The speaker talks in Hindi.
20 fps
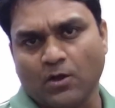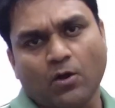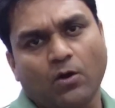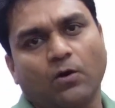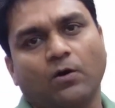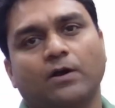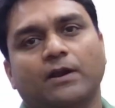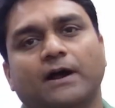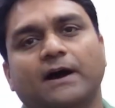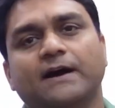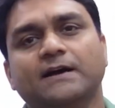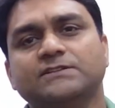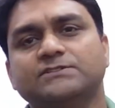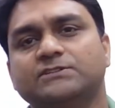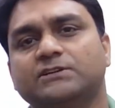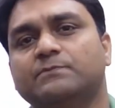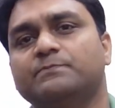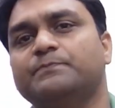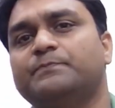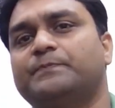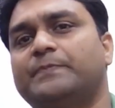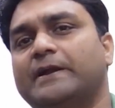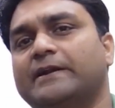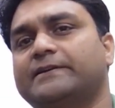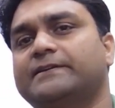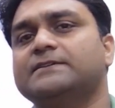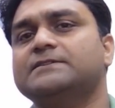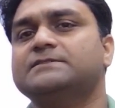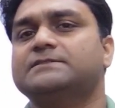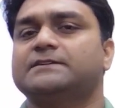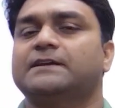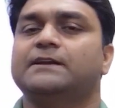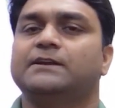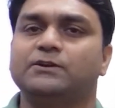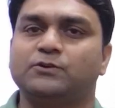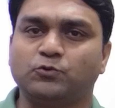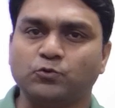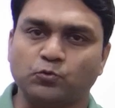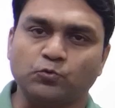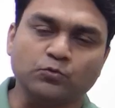और आज हम प्रैक्टिस सेट
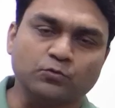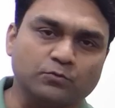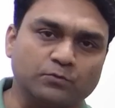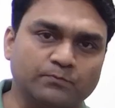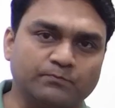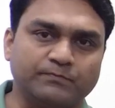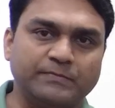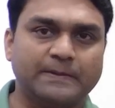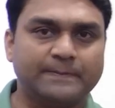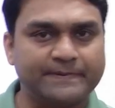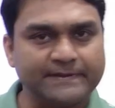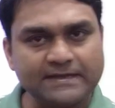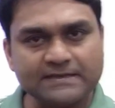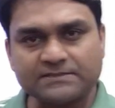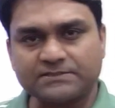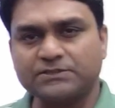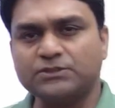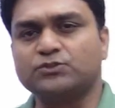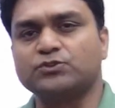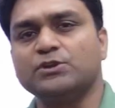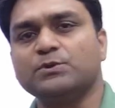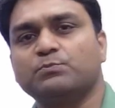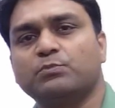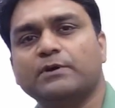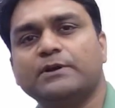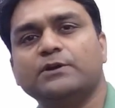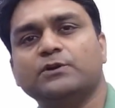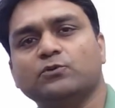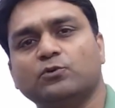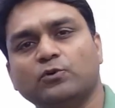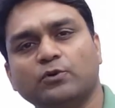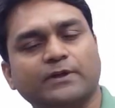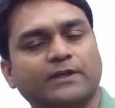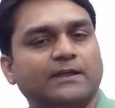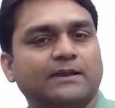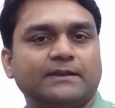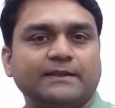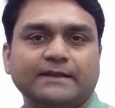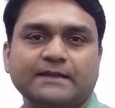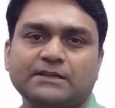टू बीपीएससी ओ oh के
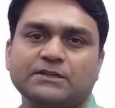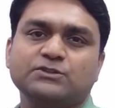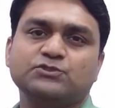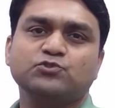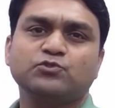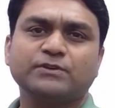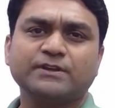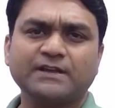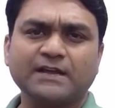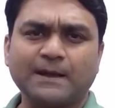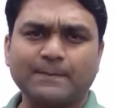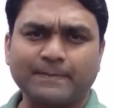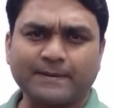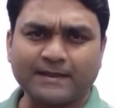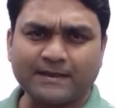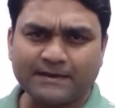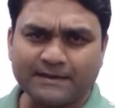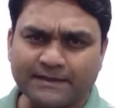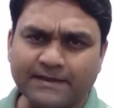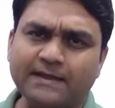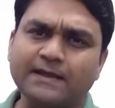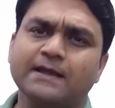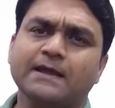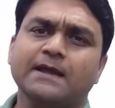लिए जो कि आपके लिए